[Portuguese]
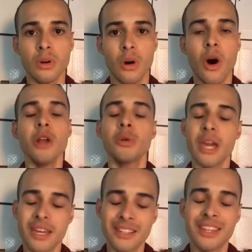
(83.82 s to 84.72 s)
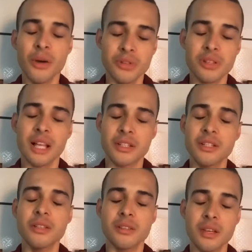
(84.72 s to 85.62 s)
Olha o que, que Deus está te
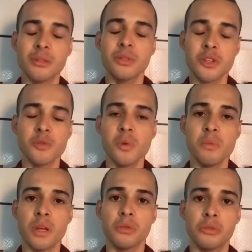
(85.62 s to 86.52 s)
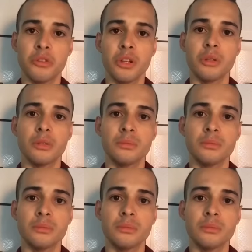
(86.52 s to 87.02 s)
dizendo nesse momento, filho.